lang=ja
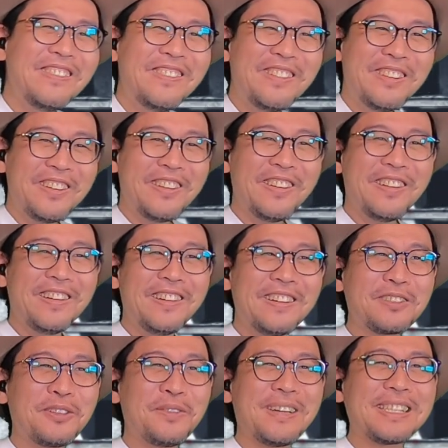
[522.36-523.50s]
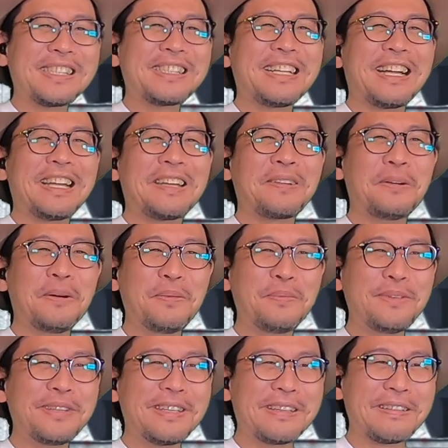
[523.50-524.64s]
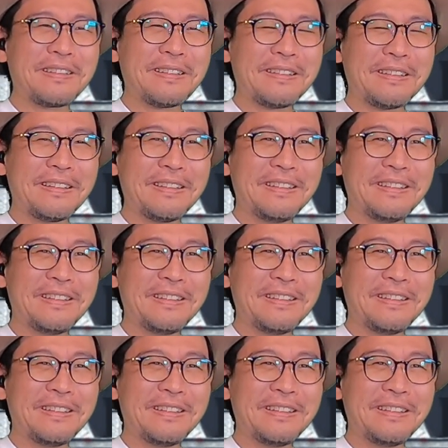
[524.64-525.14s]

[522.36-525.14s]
もう、飛ばしたい、オープニング。